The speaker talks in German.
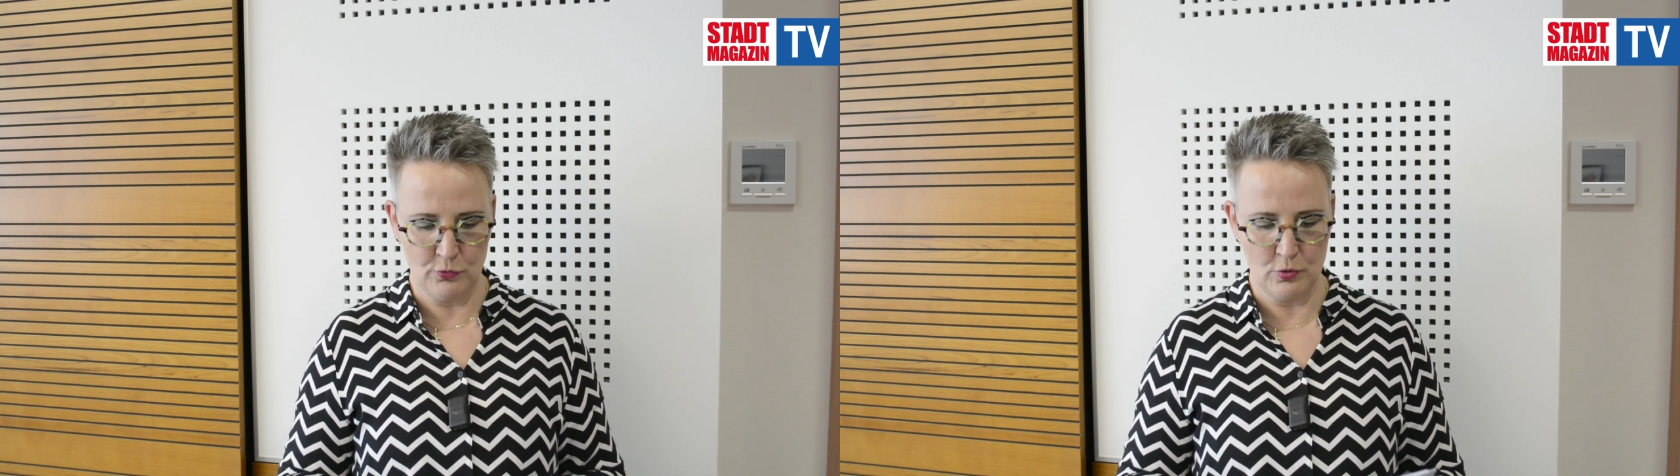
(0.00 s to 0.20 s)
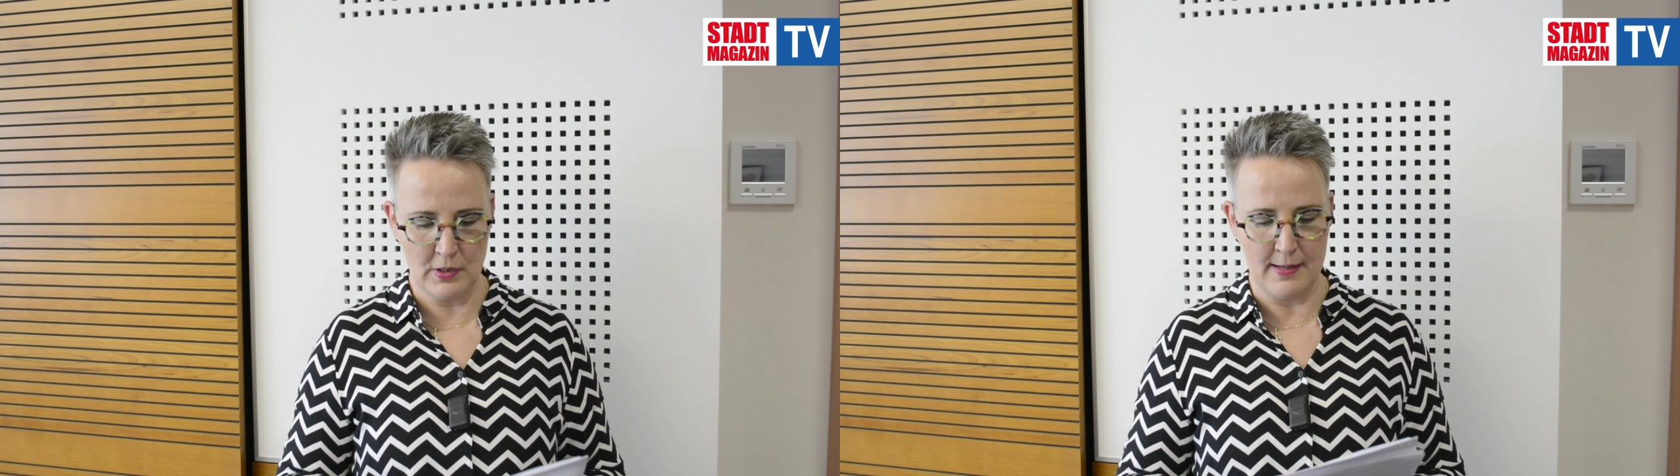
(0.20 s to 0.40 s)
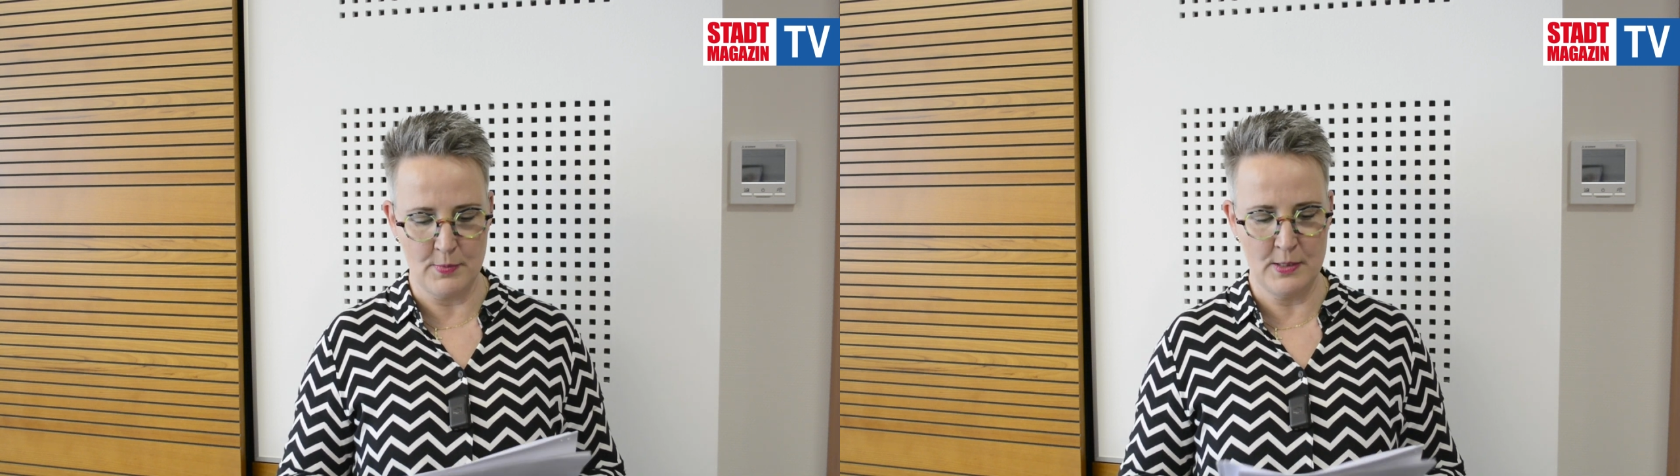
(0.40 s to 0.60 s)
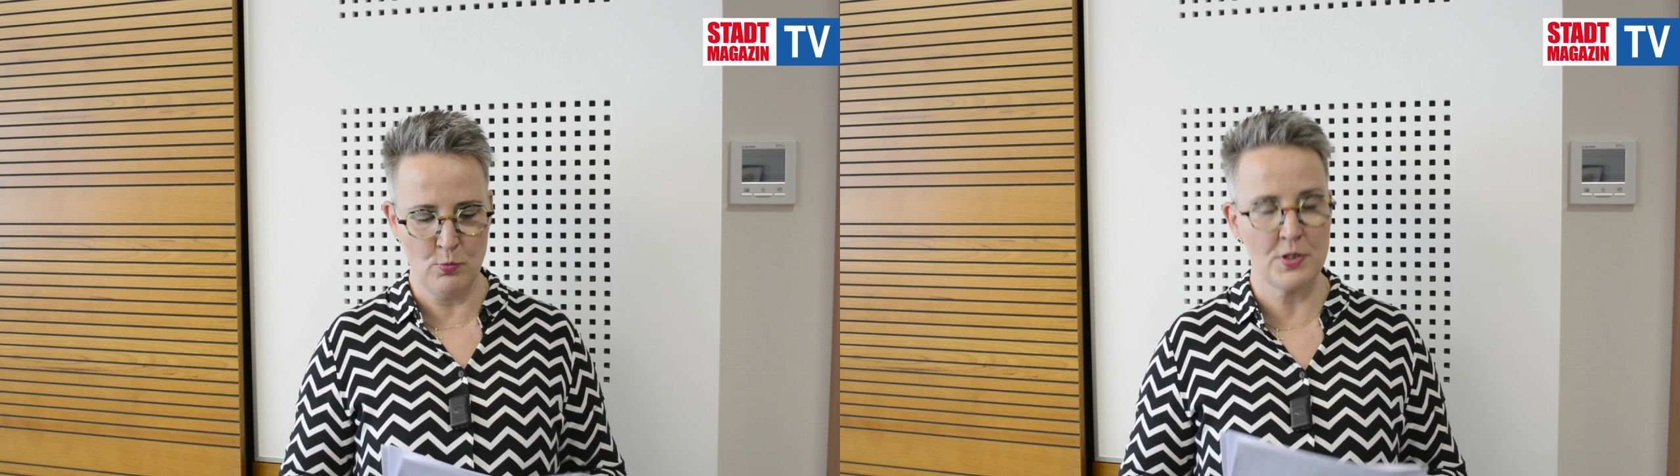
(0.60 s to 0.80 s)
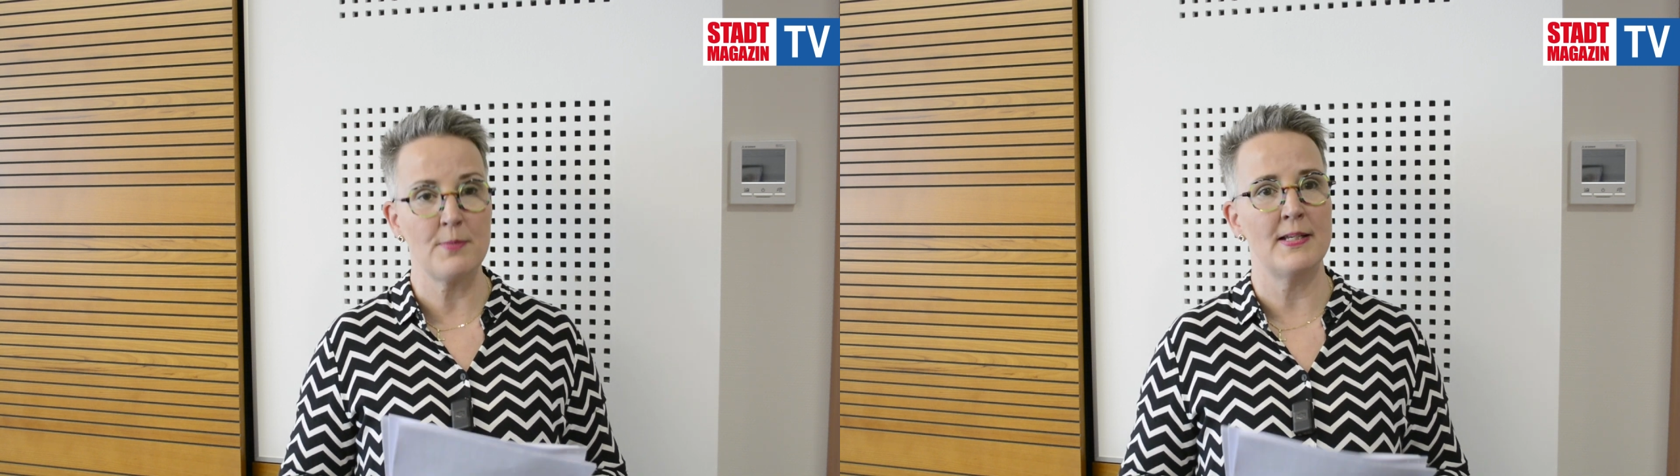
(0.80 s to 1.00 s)
wurde am
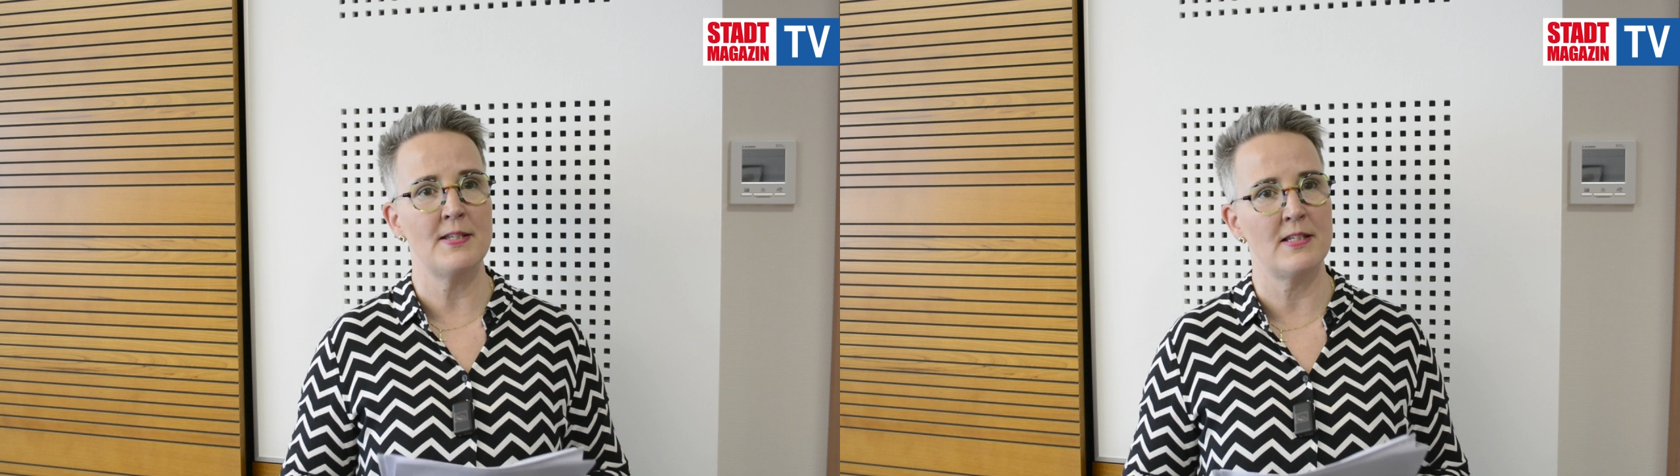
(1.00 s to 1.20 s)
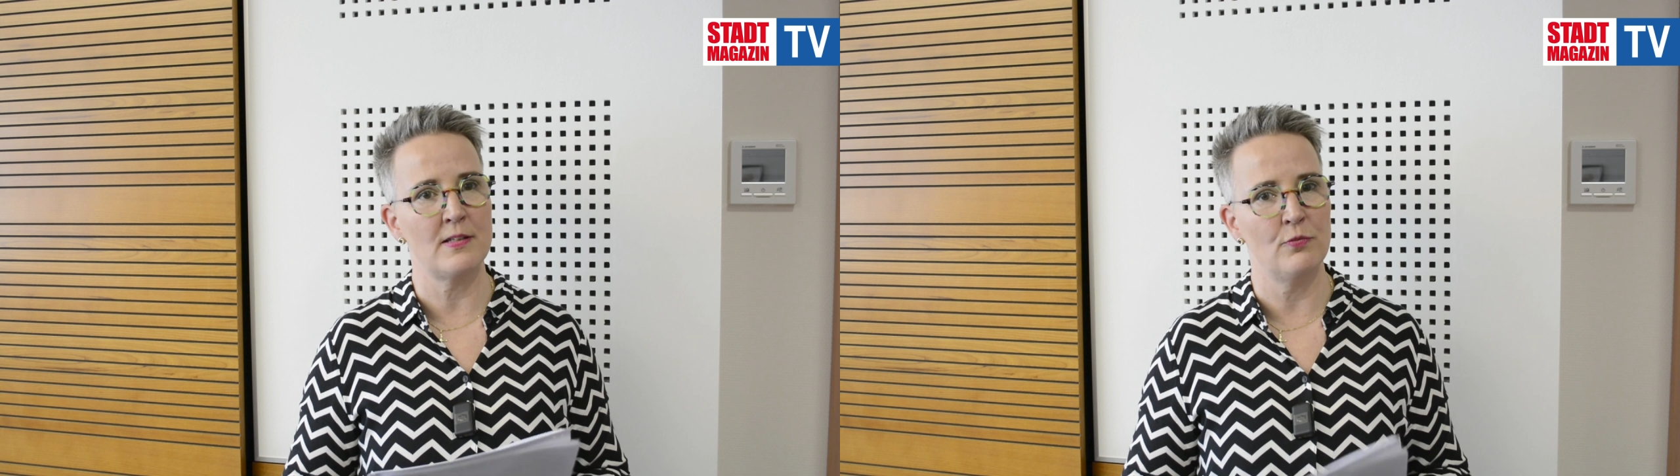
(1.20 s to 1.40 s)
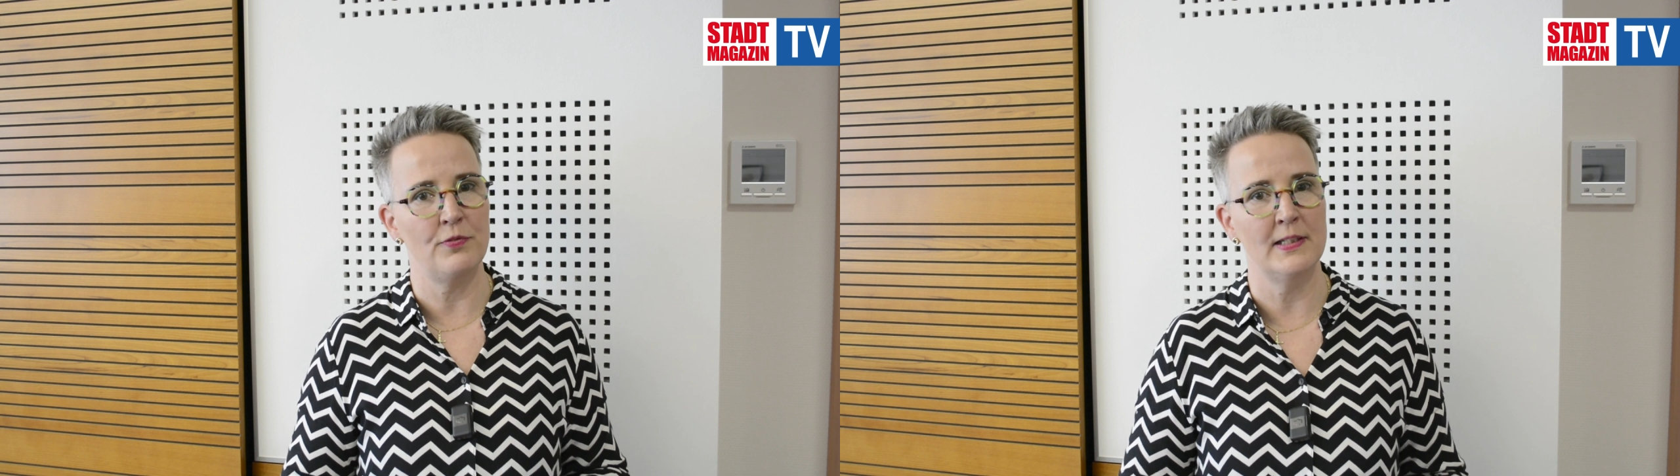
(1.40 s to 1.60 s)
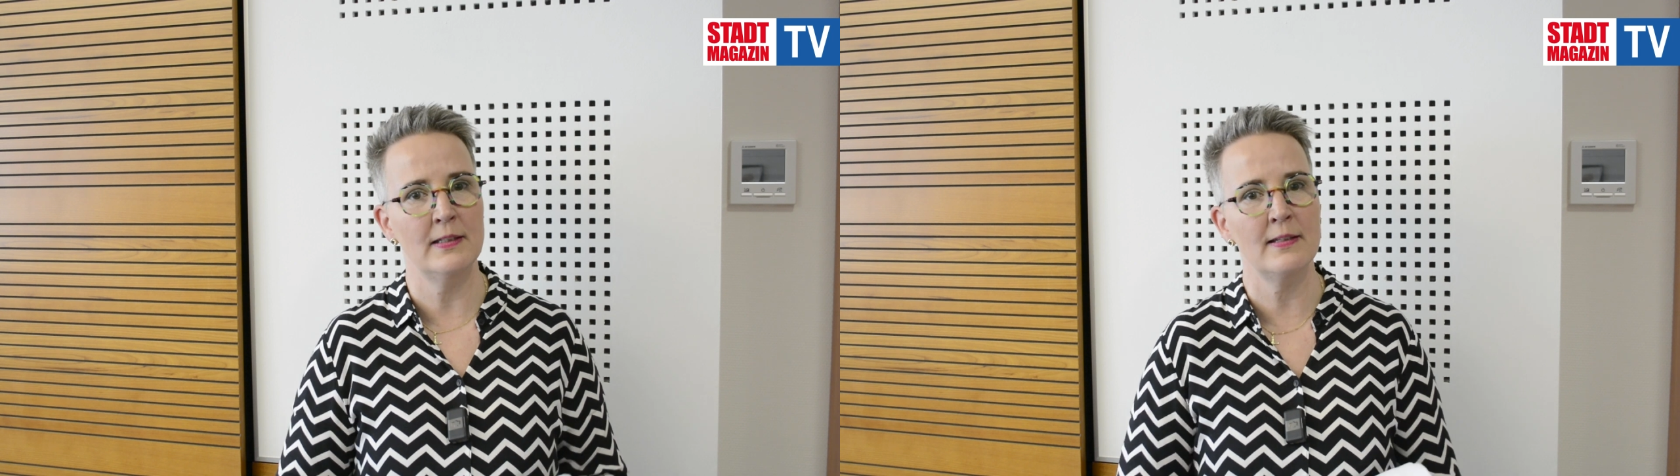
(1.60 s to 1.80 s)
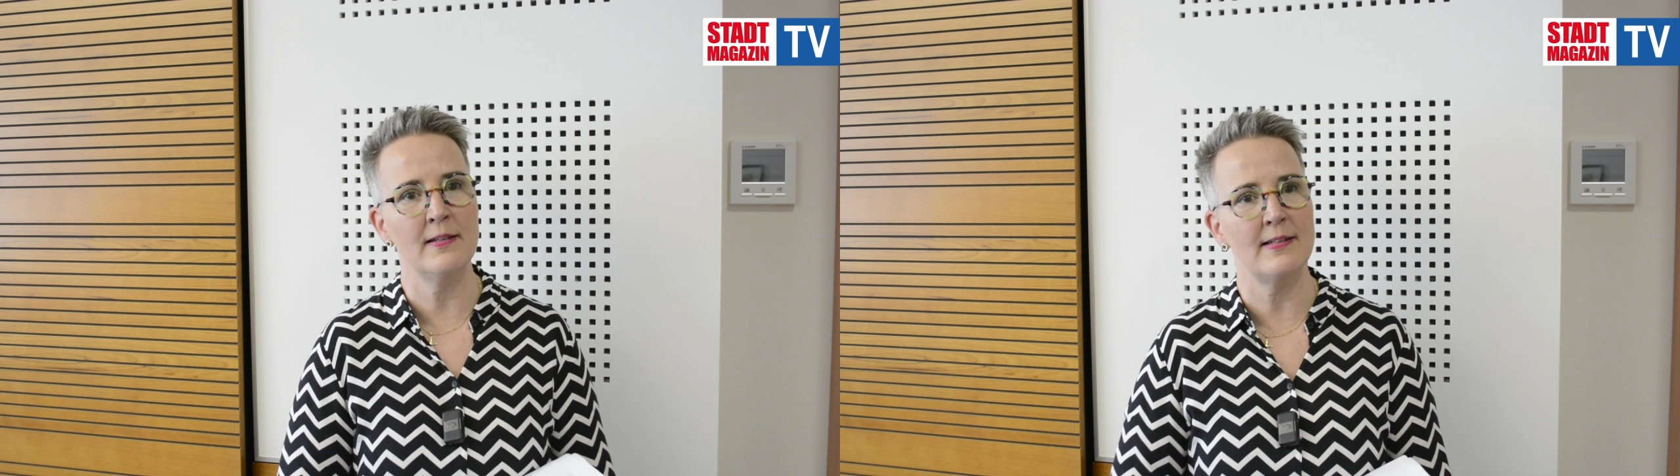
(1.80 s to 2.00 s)
27.04.